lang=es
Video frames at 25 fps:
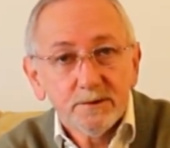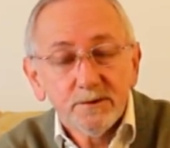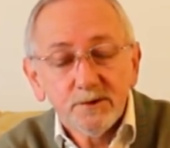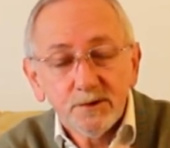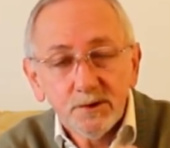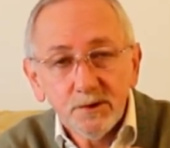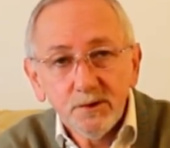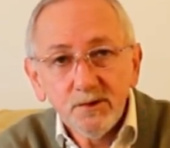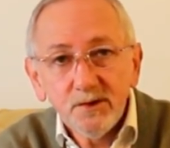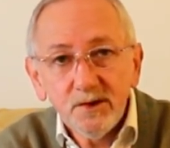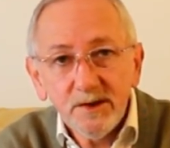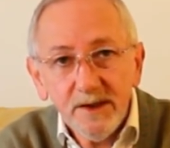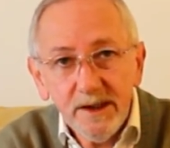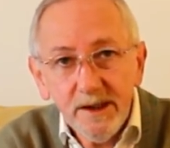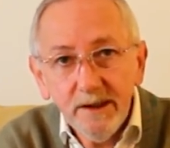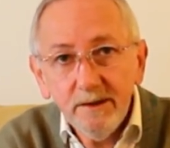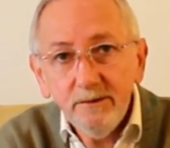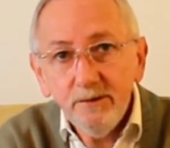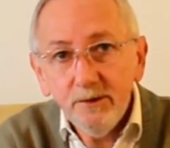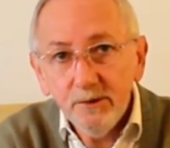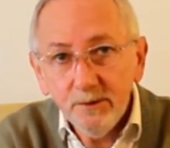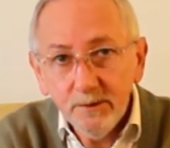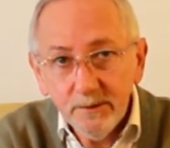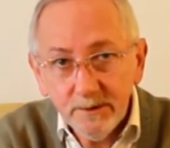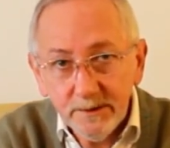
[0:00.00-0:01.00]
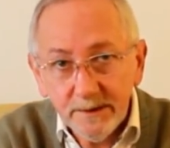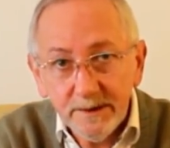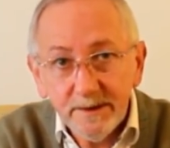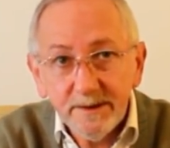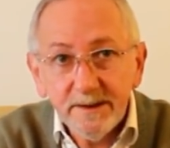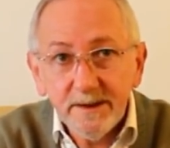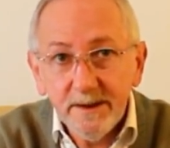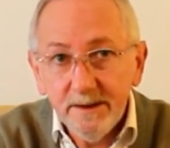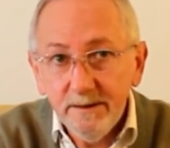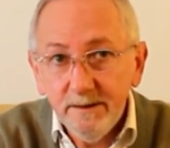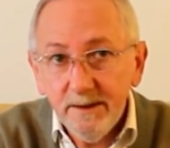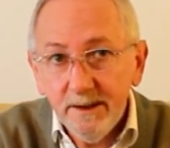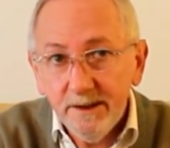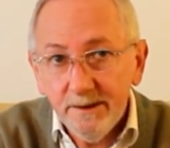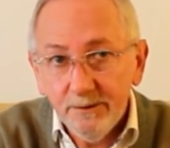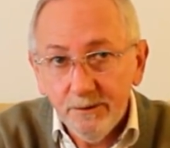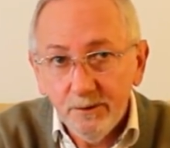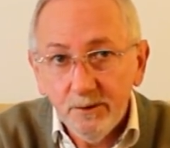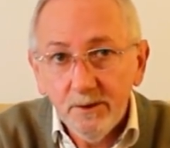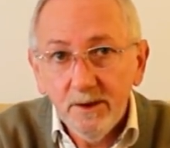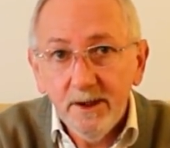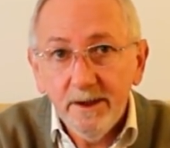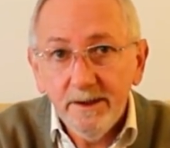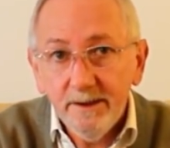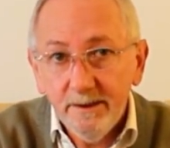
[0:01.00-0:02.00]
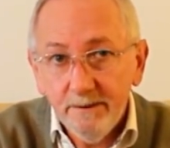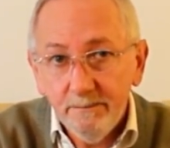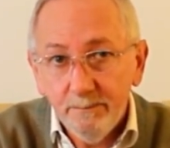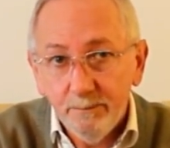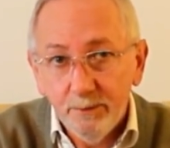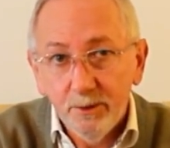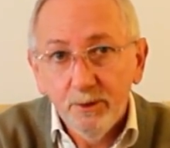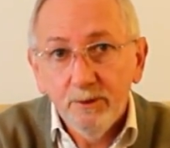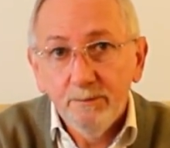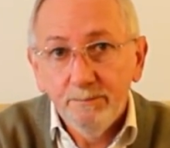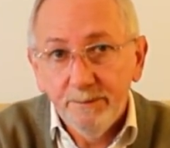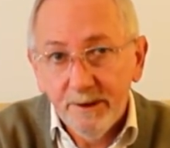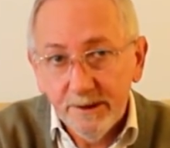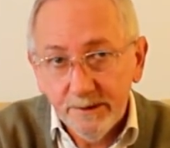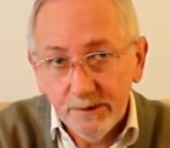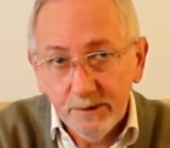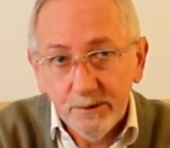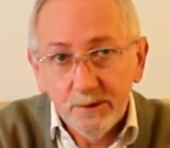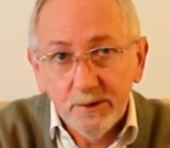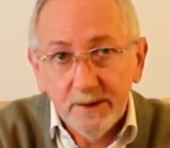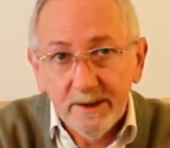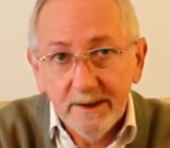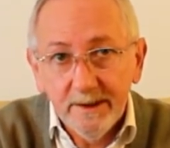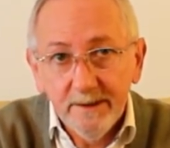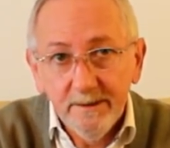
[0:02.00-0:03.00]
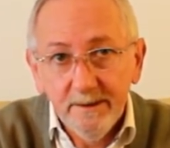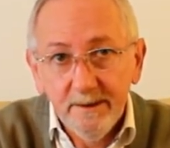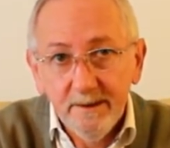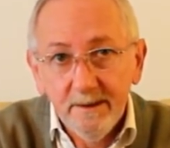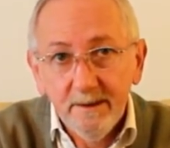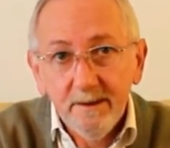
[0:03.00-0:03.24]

son 160 dólares por persona.